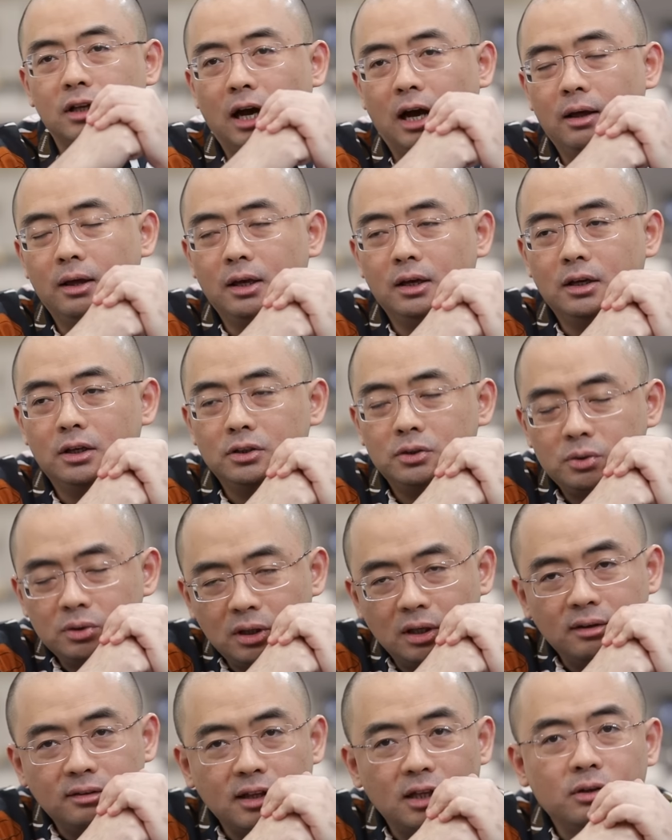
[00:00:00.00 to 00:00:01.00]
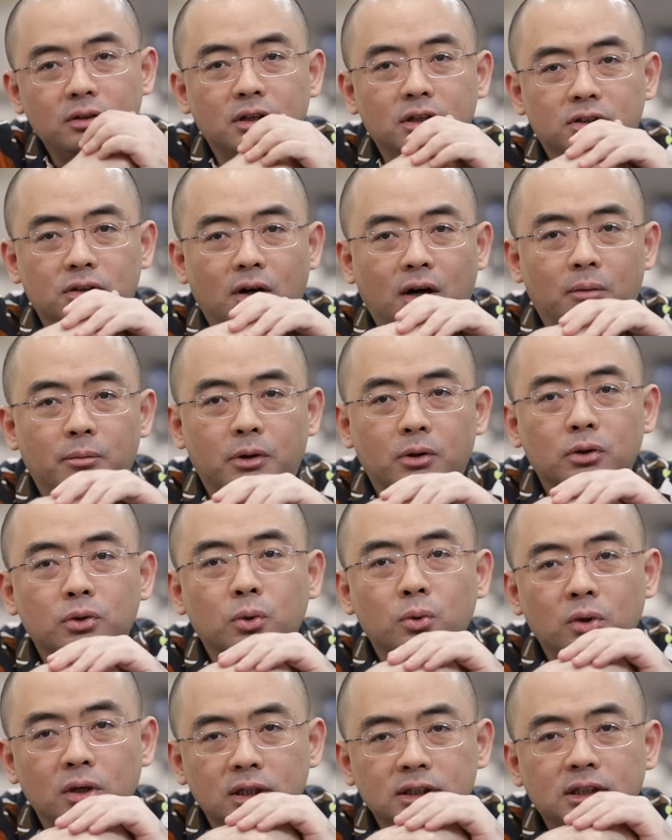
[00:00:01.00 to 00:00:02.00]
你啊，去年三月的时候，美国
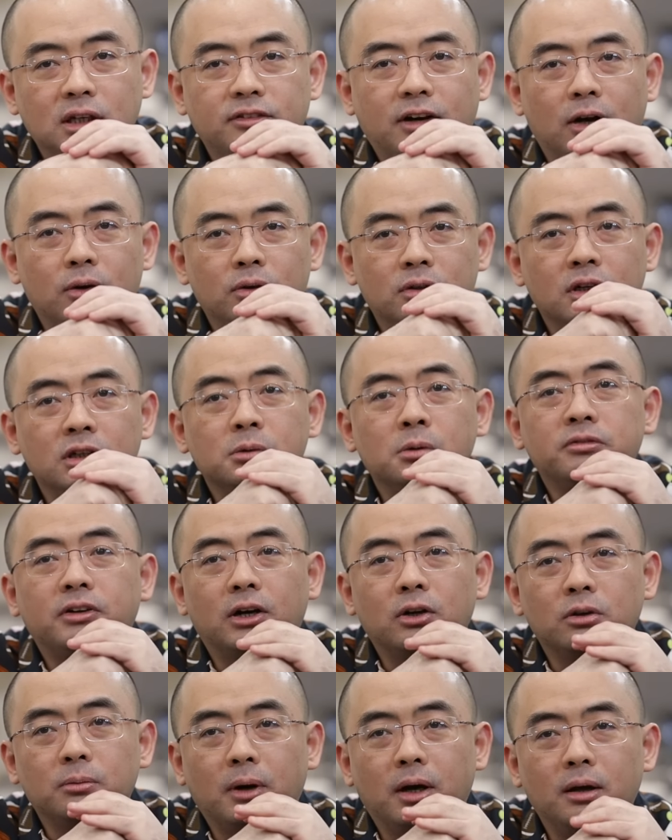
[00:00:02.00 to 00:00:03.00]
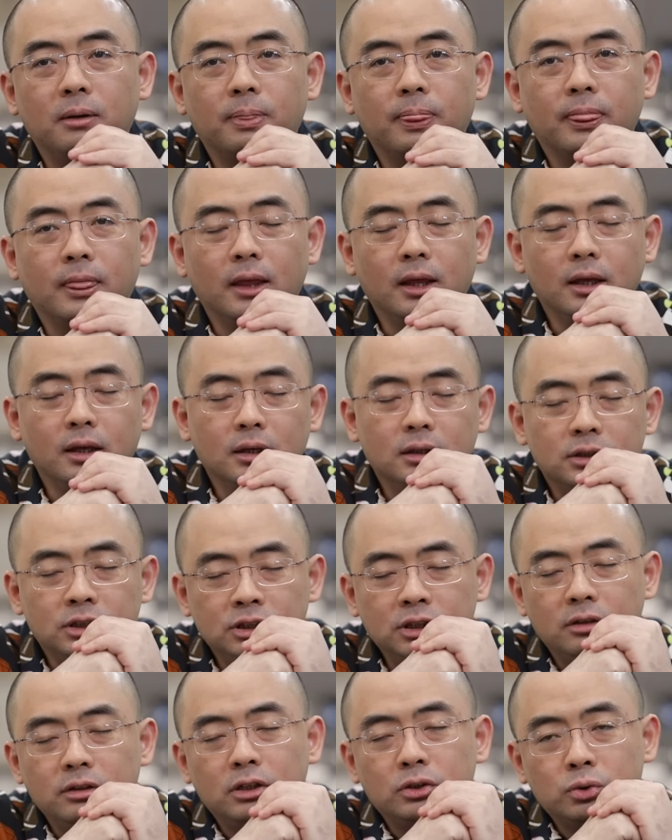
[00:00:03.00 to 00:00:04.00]
通过了一项法律，你知道什么法律吗？
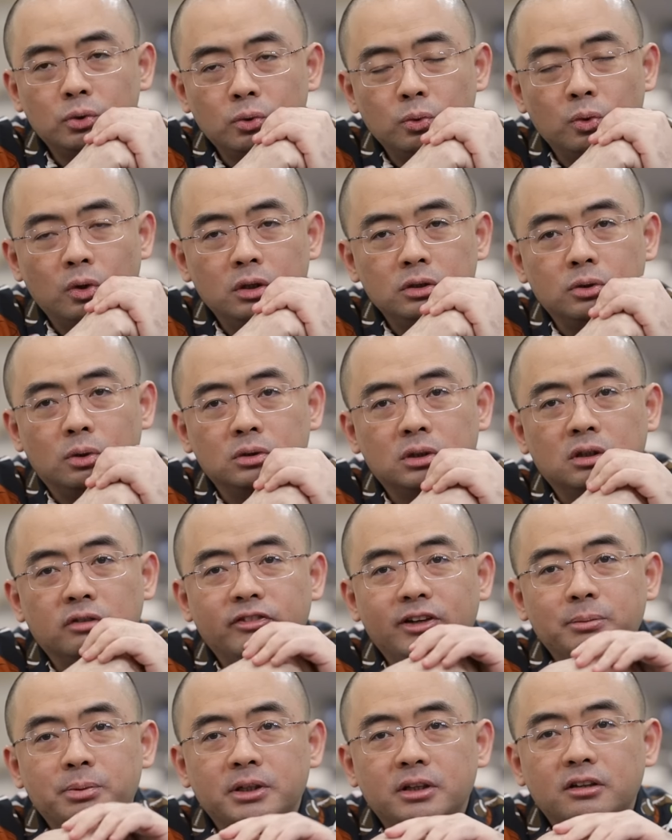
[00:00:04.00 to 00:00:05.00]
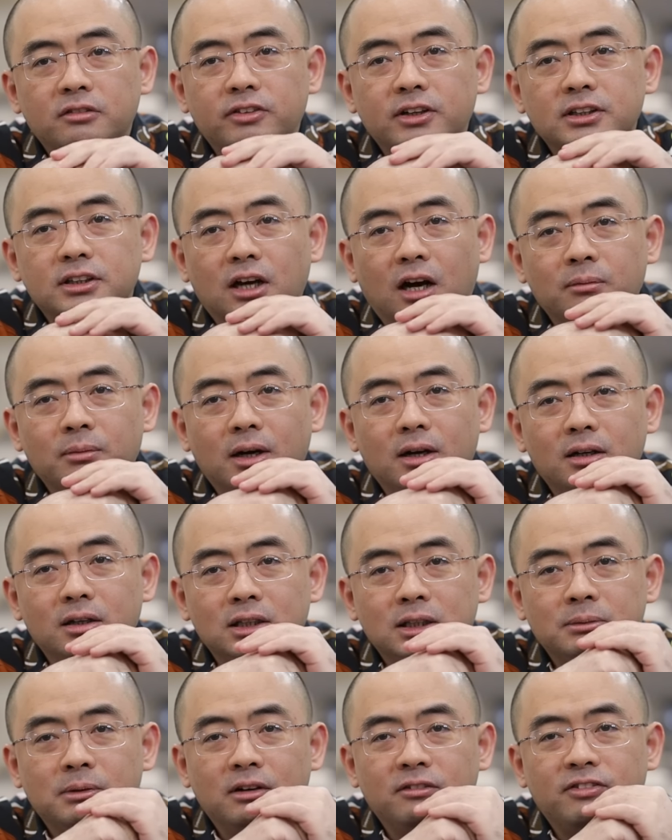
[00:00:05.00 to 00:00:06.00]
你知道在中国有那个 VPN 翻墙吗？
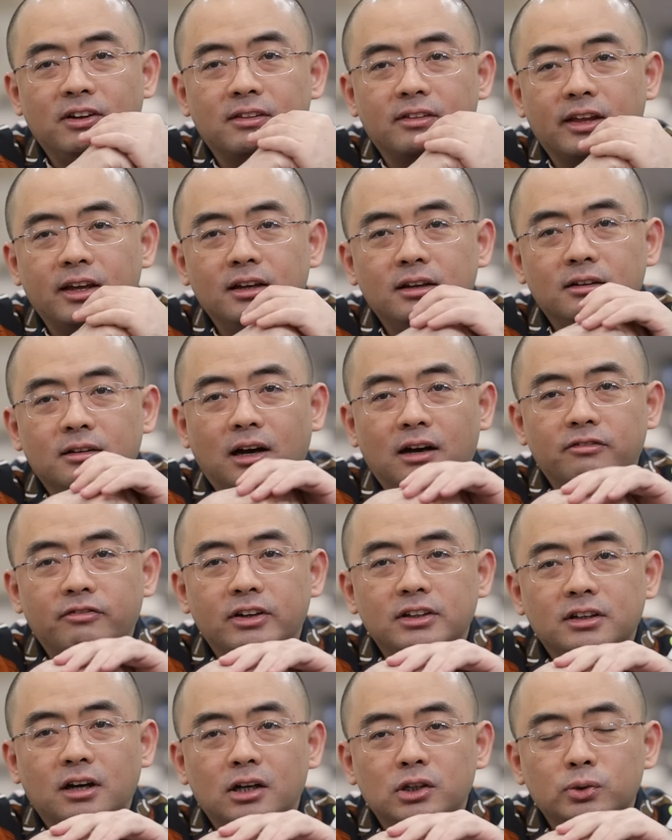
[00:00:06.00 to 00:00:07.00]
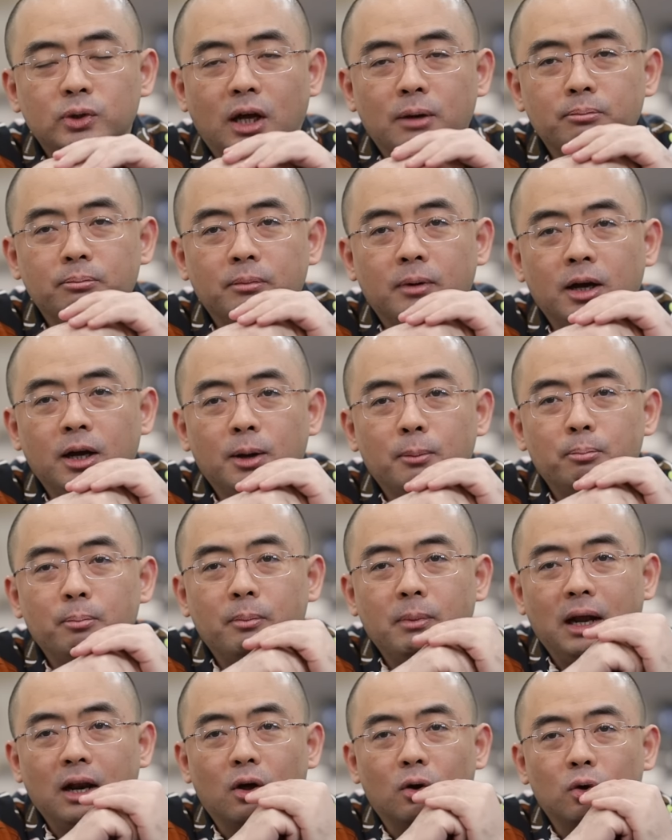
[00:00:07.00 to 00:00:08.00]
一帮反贼啊，翻墙出来
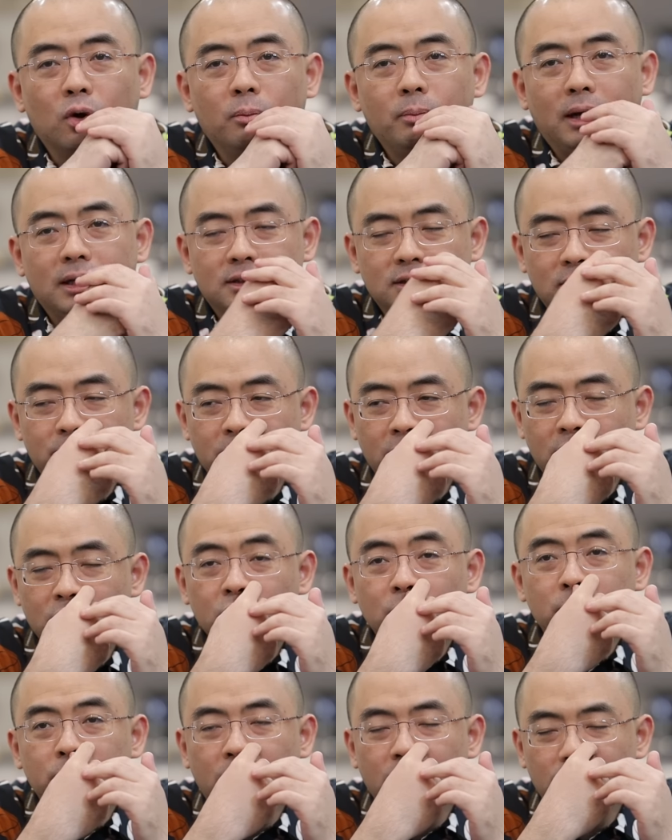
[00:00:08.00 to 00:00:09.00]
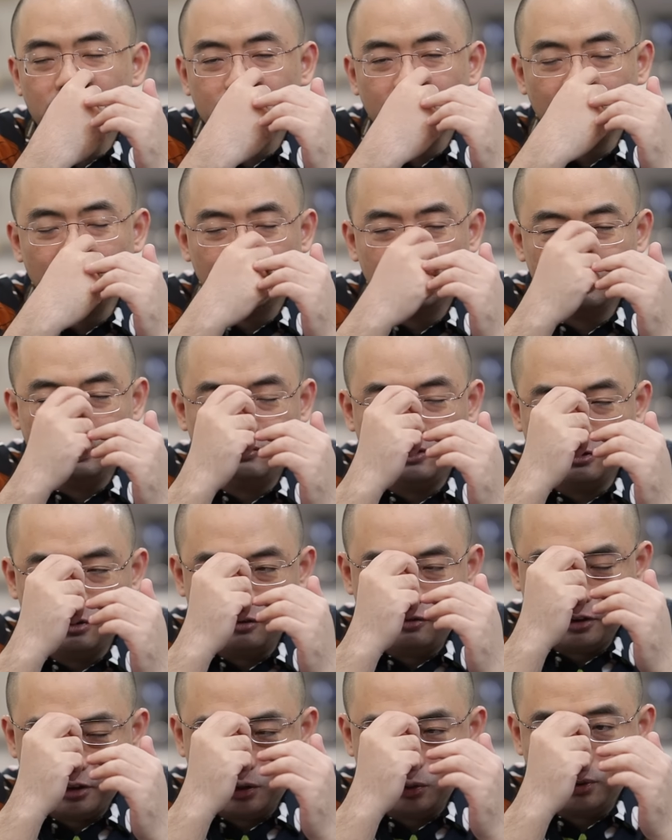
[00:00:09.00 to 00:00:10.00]
骂老公、骂习近平，对不对？你们反
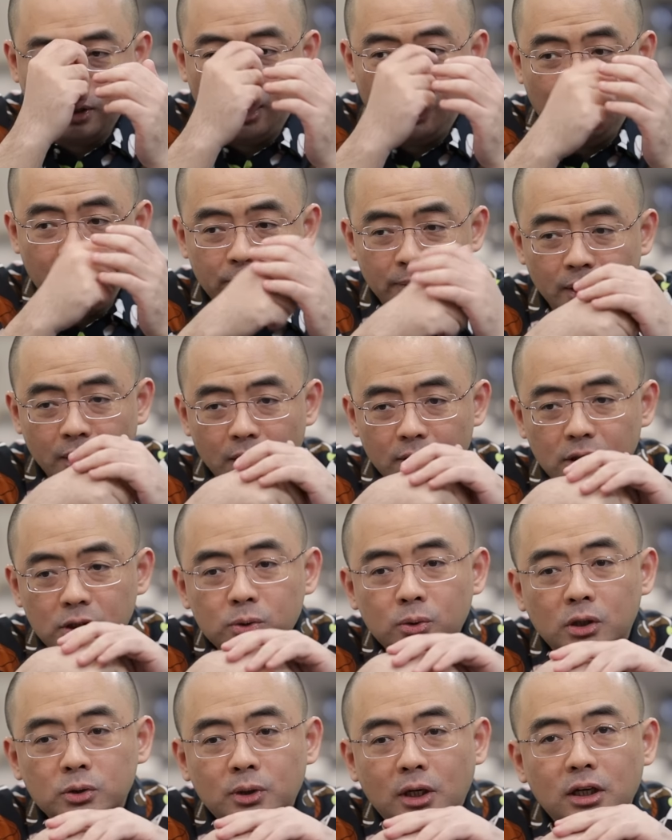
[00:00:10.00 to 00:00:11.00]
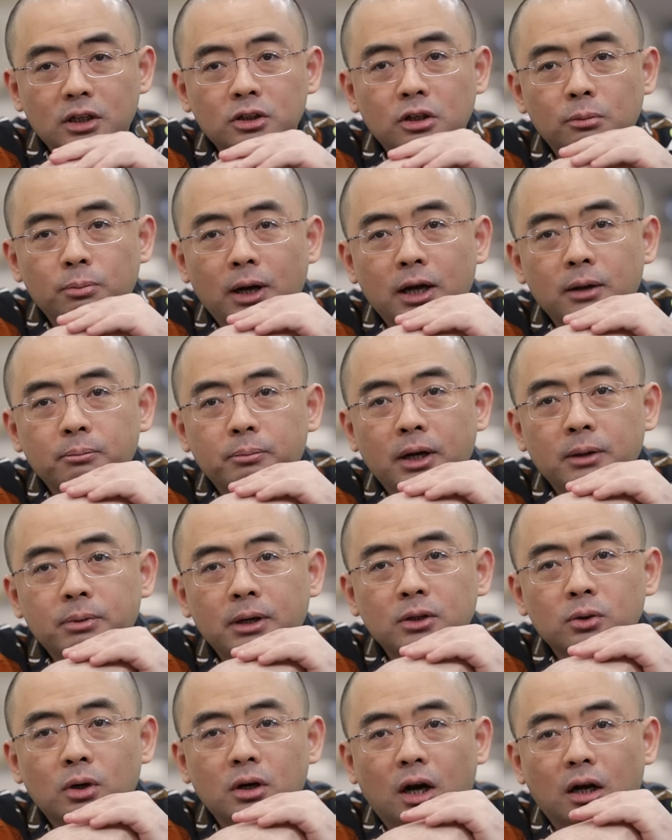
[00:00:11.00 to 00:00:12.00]
贼翻墙出来啊？在中国抓了之后判判
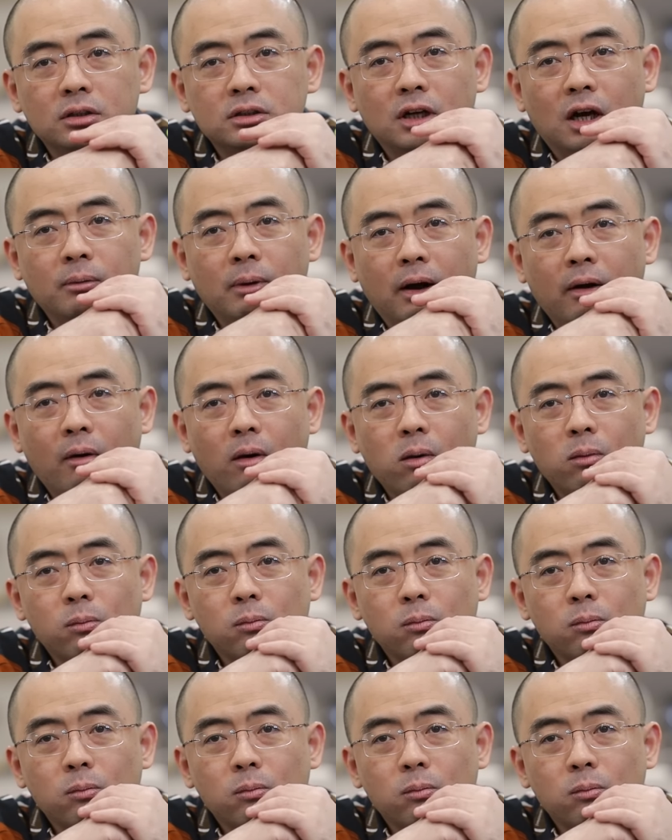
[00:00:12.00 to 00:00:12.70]
判多少？知道吗？